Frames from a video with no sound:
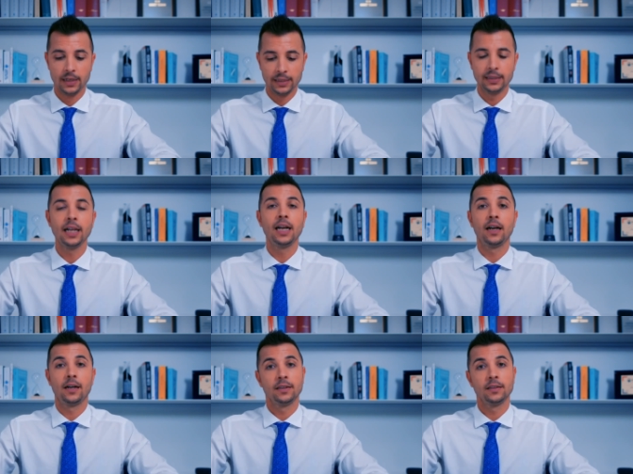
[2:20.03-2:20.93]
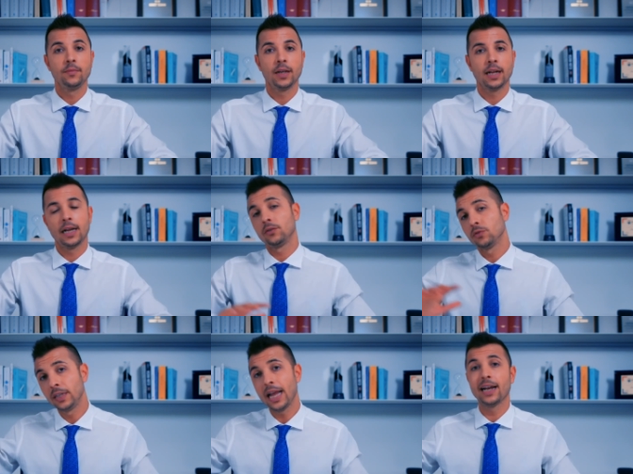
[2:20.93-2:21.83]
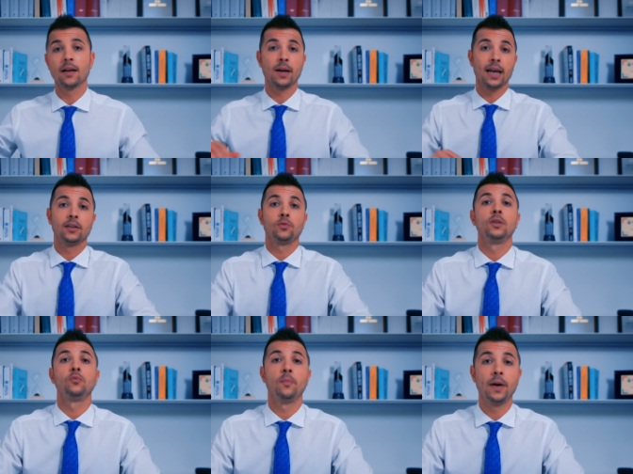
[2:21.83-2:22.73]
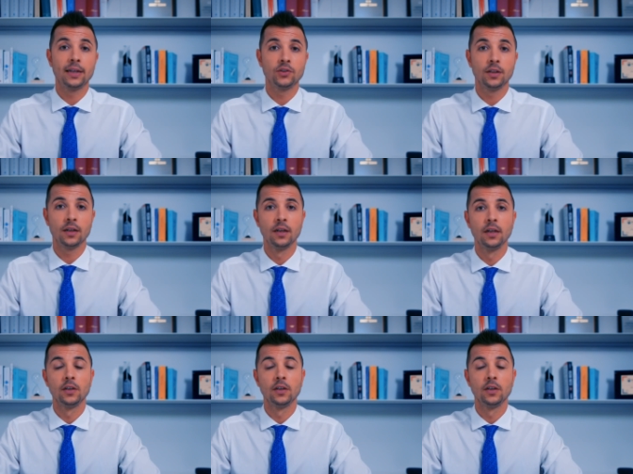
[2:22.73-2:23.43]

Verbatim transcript: sia nell'analisi di mercato, sia anche magari sulle tue pagine